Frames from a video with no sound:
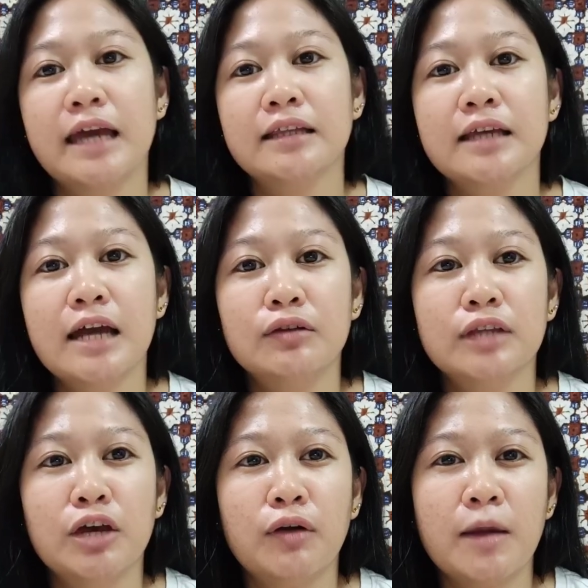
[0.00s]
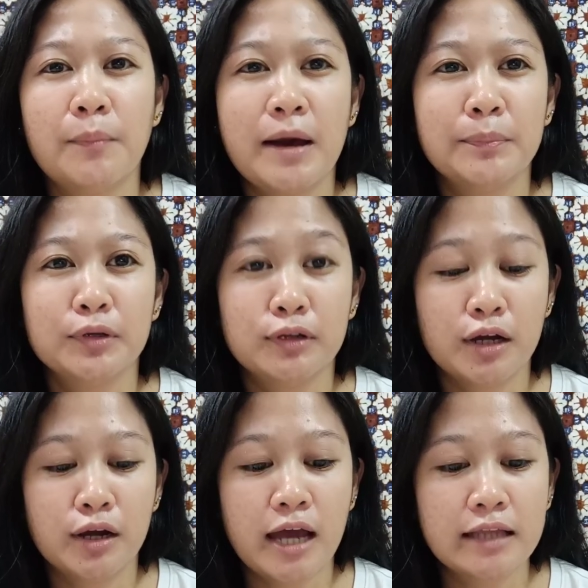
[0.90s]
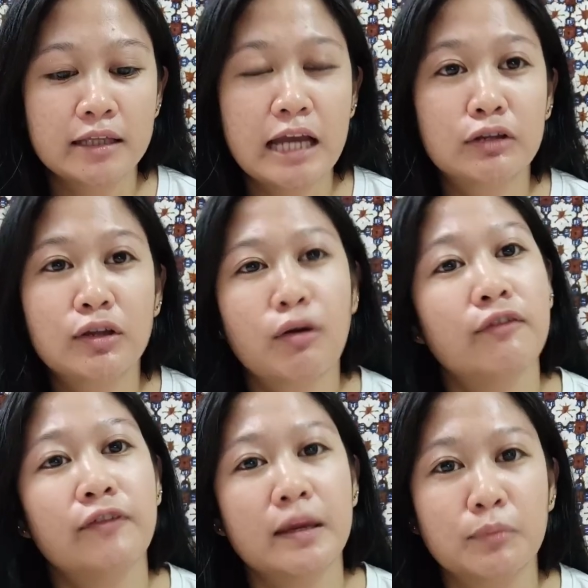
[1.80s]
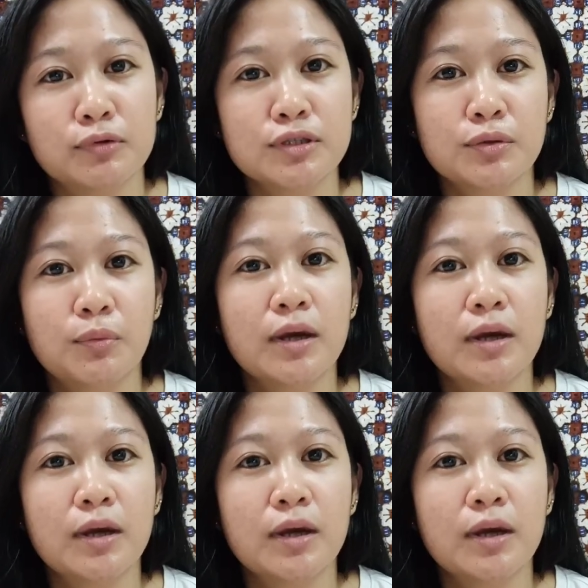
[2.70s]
kahit gano'n tayo ka-popular, kahit gano'n tayo ka-famous,